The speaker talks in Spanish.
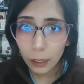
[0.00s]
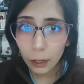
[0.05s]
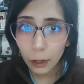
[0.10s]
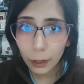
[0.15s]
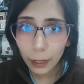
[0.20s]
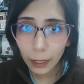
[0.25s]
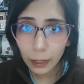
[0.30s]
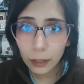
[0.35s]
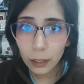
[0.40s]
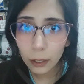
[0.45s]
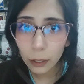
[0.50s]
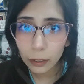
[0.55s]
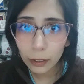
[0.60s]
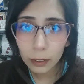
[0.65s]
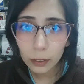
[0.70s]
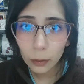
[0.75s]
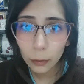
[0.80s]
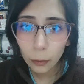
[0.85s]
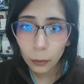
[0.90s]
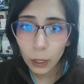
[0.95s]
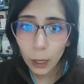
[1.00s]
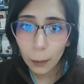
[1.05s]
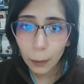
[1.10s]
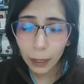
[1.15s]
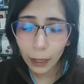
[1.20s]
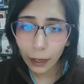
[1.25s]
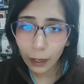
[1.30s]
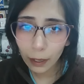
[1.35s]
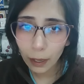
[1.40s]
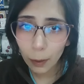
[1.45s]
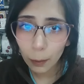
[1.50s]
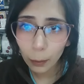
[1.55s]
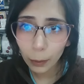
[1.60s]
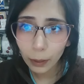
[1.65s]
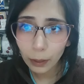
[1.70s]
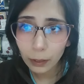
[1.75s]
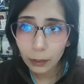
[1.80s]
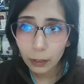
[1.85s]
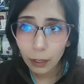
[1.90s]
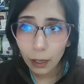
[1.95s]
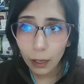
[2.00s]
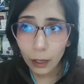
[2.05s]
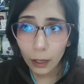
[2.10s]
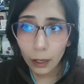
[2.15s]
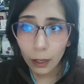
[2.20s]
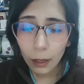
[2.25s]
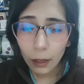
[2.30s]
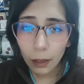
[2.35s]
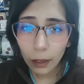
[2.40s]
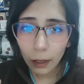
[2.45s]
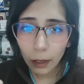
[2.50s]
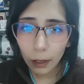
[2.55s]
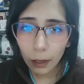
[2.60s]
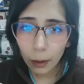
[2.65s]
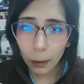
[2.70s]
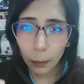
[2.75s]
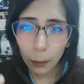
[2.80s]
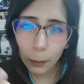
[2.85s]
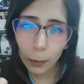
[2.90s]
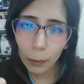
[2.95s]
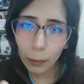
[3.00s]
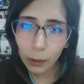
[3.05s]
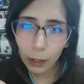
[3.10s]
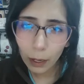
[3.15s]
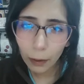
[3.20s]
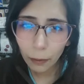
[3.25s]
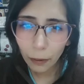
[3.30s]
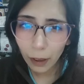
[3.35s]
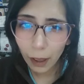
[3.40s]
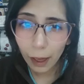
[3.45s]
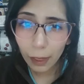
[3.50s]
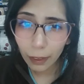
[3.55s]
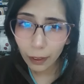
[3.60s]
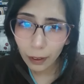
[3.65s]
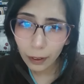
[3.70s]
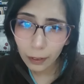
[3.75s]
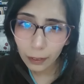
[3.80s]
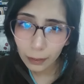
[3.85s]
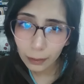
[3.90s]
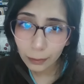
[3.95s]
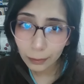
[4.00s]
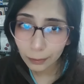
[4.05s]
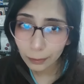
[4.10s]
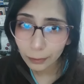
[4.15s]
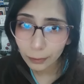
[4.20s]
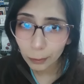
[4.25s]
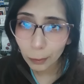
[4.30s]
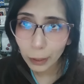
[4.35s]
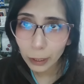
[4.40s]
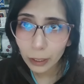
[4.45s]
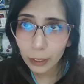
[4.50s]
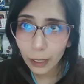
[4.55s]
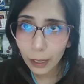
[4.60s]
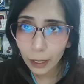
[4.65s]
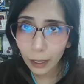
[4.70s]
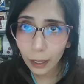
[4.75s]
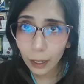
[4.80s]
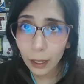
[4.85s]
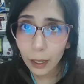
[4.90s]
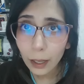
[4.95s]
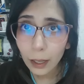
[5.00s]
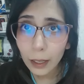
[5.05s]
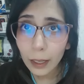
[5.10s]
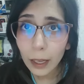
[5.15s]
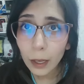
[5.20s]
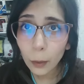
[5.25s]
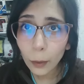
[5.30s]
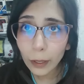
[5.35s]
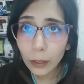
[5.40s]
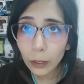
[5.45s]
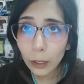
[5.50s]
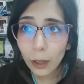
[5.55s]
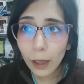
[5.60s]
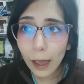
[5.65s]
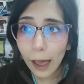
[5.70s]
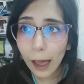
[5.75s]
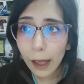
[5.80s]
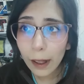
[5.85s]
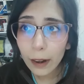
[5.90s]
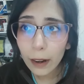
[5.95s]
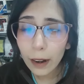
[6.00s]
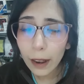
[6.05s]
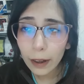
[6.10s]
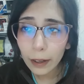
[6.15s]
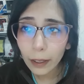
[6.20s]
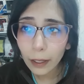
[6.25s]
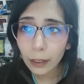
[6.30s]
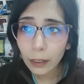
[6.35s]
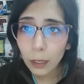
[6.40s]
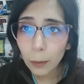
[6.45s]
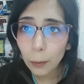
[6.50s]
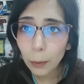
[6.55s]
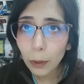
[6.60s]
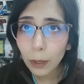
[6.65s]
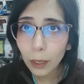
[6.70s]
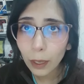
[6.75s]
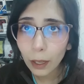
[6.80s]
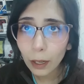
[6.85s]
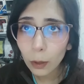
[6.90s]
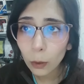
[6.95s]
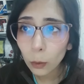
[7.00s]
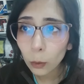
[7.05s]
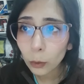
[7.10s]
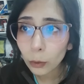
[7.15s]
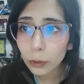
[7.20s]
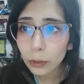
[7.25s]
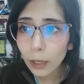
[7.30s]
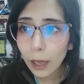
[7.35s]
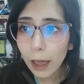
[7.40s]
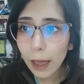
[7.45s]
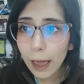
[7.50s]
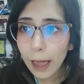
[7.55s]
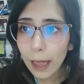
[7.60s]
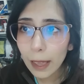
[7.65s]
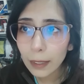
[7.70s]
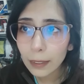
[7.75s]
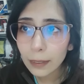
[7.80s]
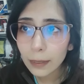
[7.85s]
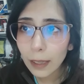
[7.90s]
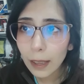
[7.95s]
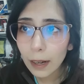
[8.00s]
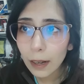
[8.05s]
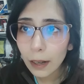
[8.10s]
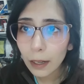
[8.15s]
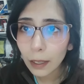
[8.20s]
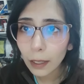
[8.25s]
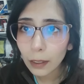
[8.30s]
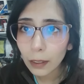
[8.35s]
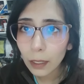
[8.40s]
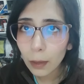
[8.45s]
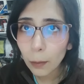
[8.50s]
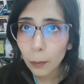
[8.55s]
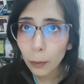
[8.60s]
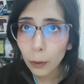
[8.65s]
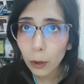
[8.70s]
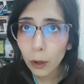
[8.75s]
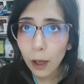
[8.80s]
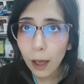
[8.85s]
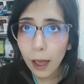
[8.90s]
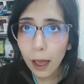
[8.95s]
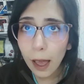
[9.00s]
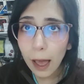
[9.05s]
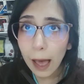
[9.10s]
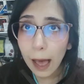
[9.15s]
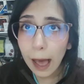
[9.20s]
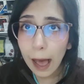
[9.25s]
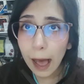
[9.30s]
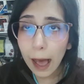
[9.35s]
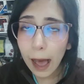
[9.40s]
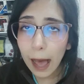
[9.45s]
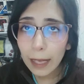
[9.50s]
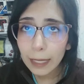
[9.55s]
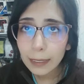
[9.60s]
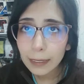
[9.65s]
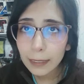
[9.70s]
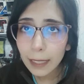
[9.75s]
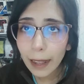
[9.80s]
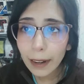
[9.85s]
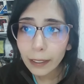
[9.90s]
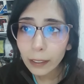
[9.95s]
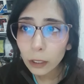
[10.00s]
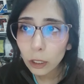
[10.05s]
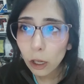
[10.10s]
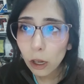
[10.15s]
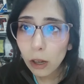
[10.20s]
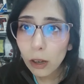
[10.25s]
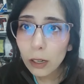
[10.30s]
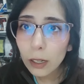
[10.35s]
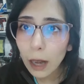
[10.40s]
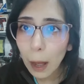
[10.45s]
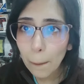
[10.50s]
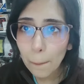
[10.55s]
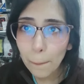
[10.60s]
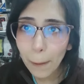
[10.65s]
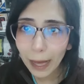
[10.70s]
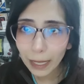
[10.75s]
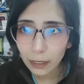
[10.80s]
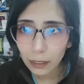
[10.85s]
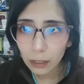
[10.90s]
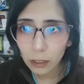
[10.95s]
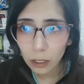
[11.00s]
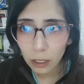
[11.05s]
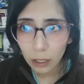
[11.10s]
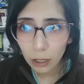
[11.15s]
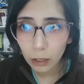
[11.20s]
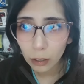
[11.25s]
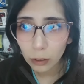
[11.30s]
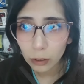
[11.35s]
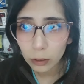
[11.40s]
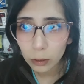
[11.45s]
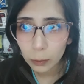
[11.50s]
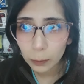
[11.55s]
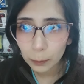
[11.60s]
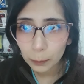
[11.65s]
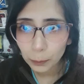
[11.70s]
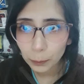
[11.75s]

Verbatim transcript: Ok chicos, eso fue una pequeña pues eh, bibliografía del personaje. Y en cuanto al arquetipo que él usa, es el arquetipo asalto rapaz chicos.